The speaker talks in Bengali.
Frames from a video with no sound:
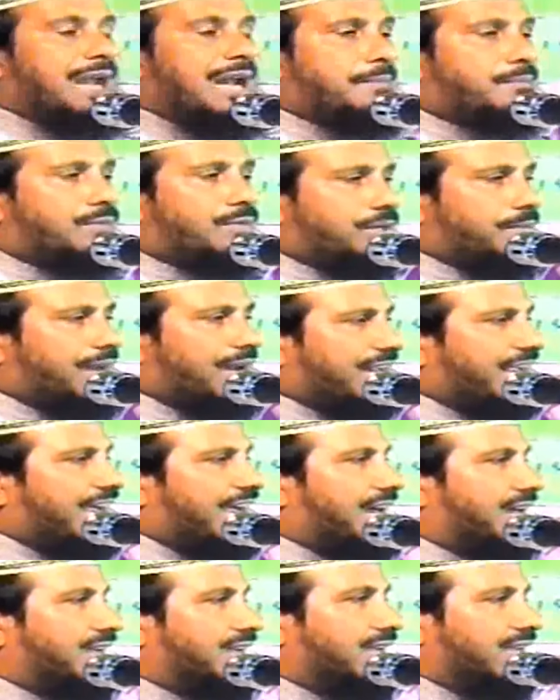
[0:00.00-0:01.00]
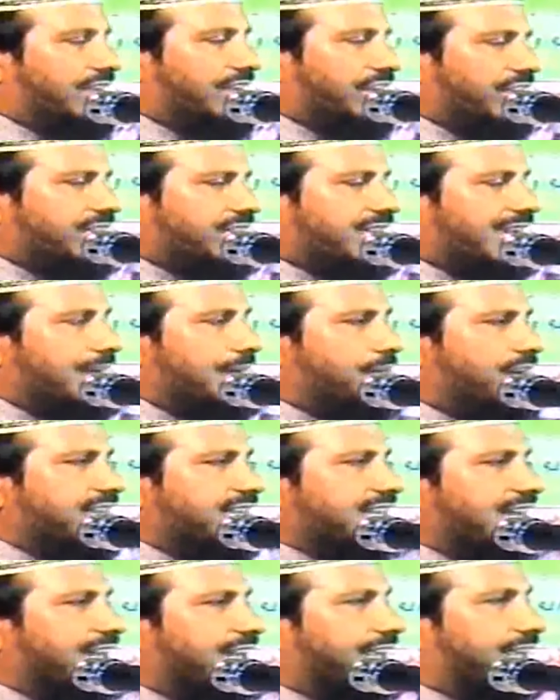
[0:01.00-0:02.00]
ব্রাহ্মণবাড়িয়া ঈদগা
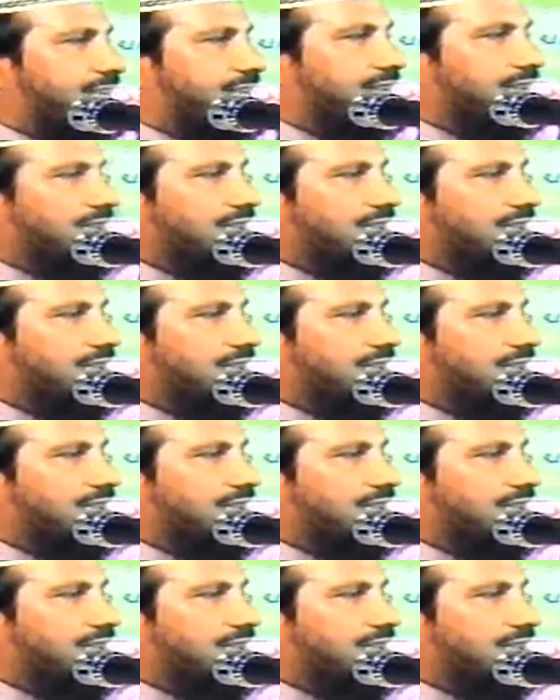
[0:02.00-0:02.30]
ময়দানে